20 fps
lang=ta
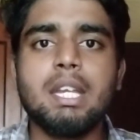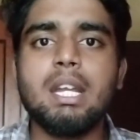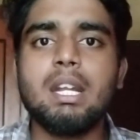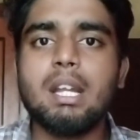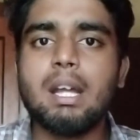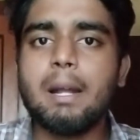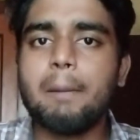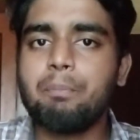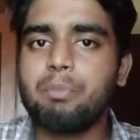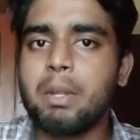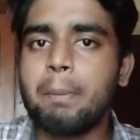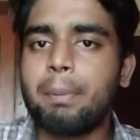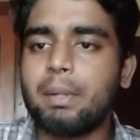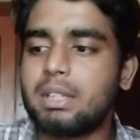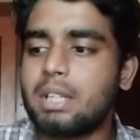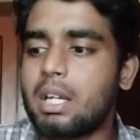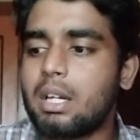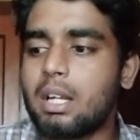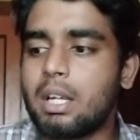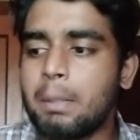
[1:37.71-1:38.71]
ஏன்னா
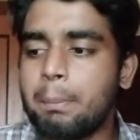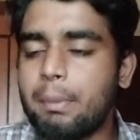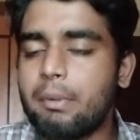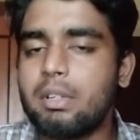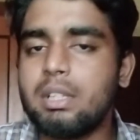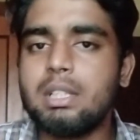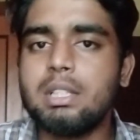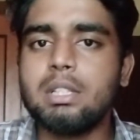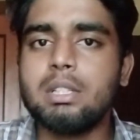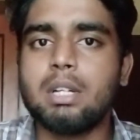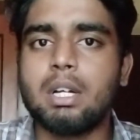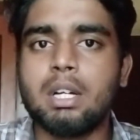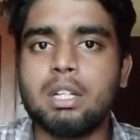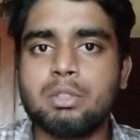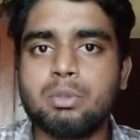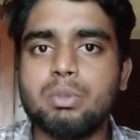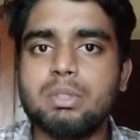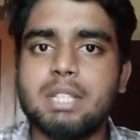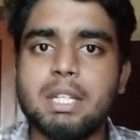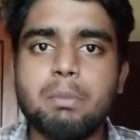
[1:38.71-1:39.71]
இப்ப இப்ப வந்து
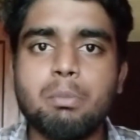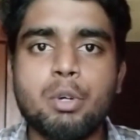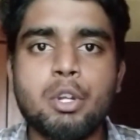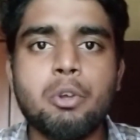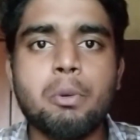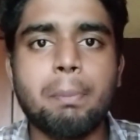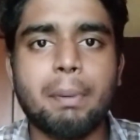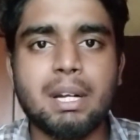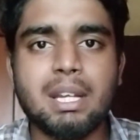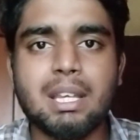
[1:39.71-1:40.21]
சூசைட் முடிவு